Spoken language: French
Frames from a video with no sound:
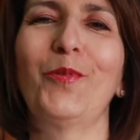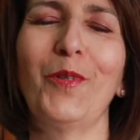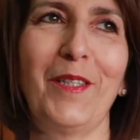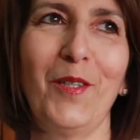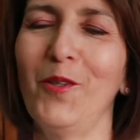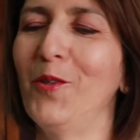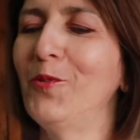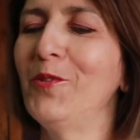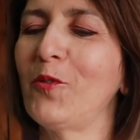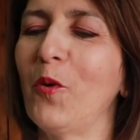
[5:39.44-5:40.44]
tout, euh,
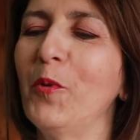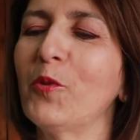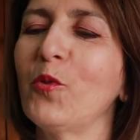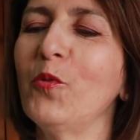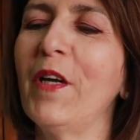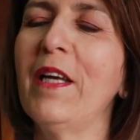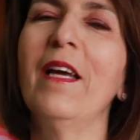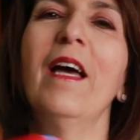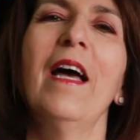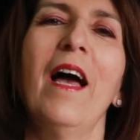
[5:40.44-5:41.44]
tout ce qu'on peut trouver.